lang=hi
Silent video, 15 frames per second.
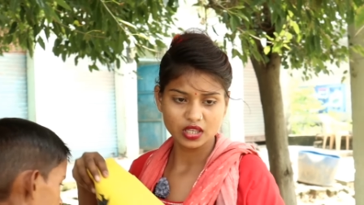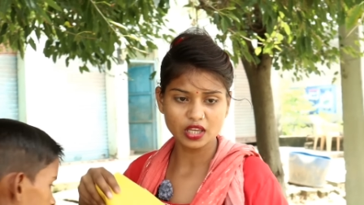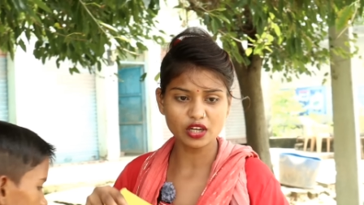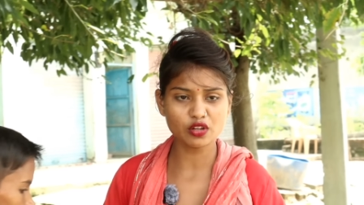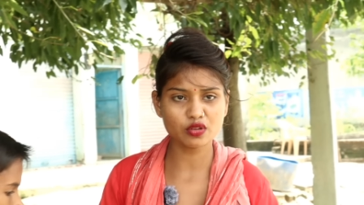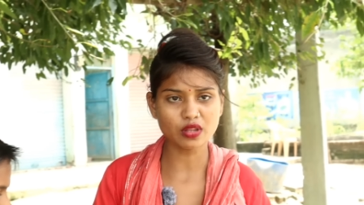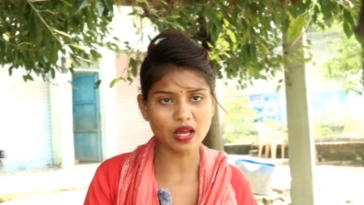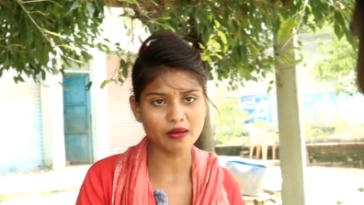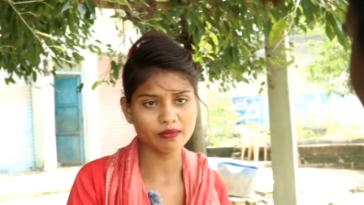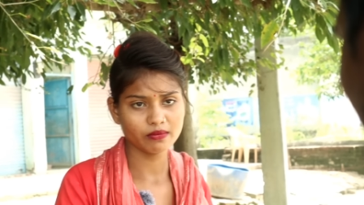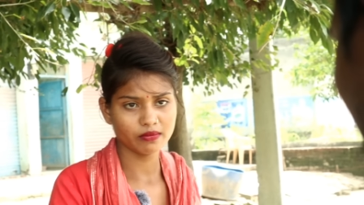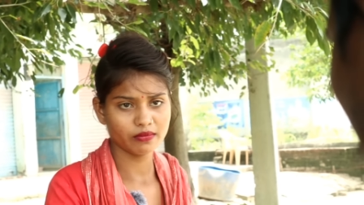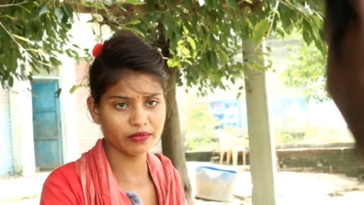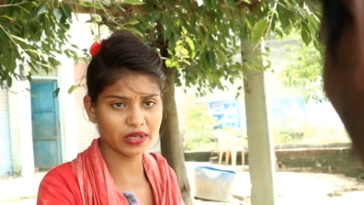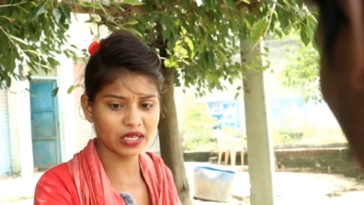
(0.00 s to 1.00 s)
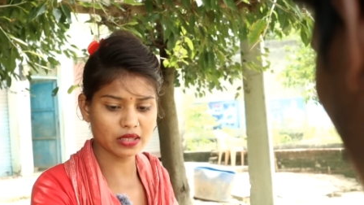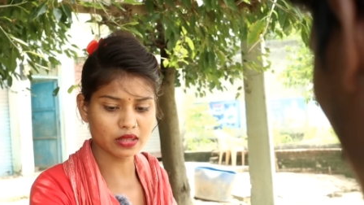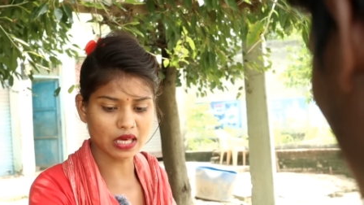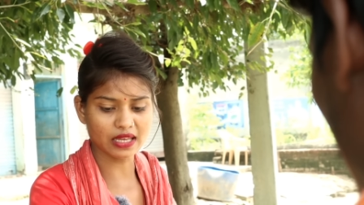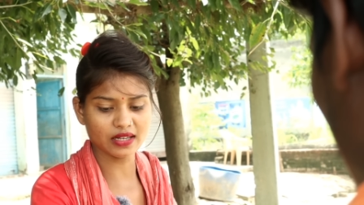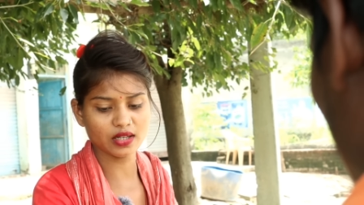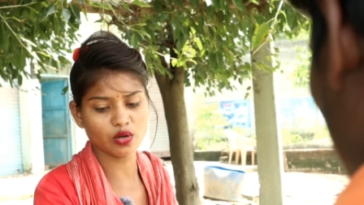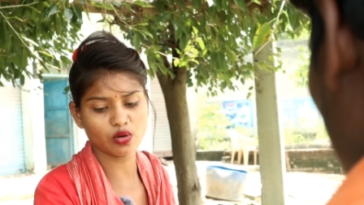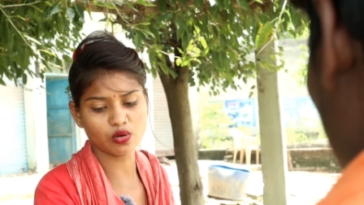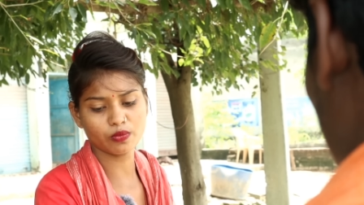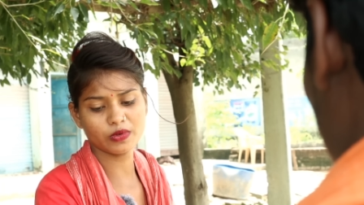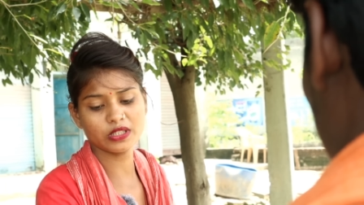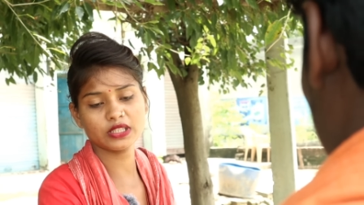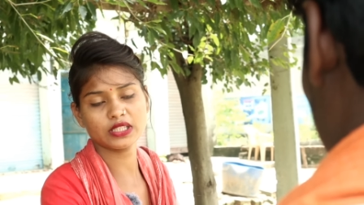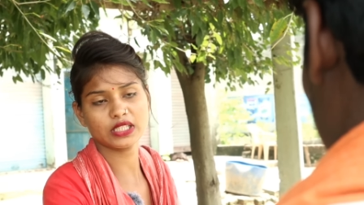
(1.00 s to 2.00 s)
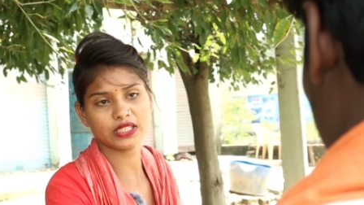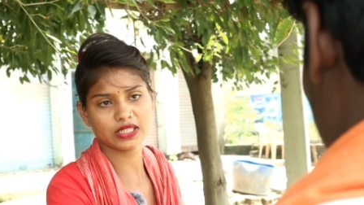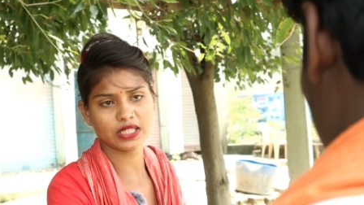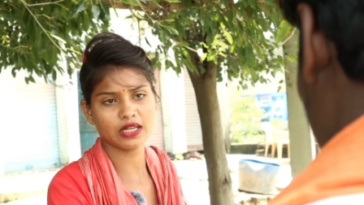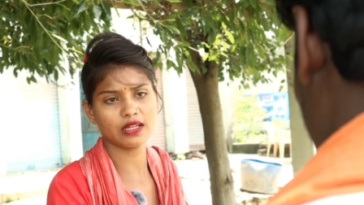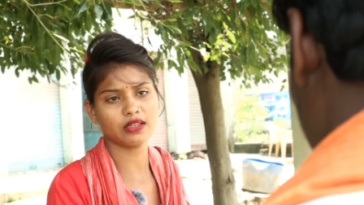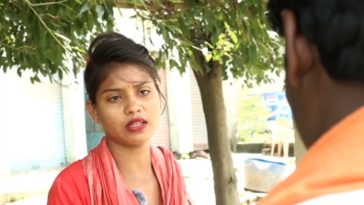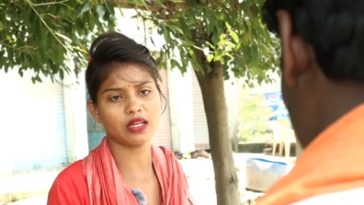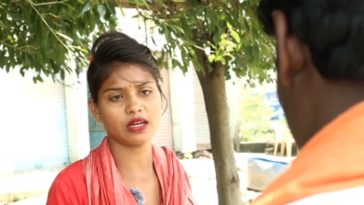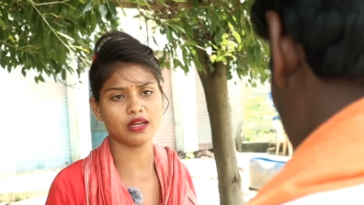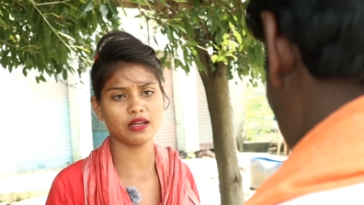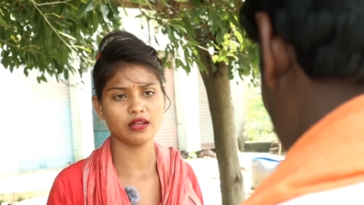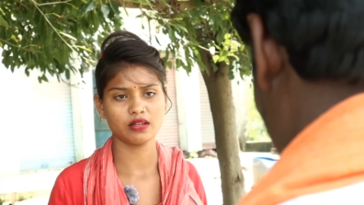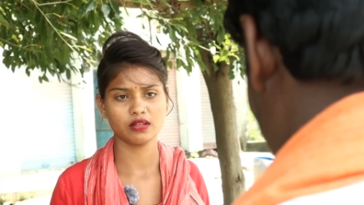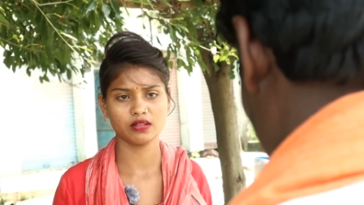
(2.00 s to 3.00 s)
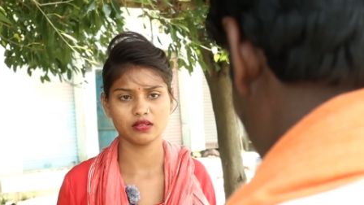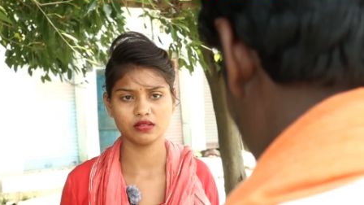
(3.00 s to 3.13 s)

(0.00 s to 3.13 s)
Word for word: ये लो साहब मेरे सारे डॉक्यूमेंट्स इसके अंदर हैं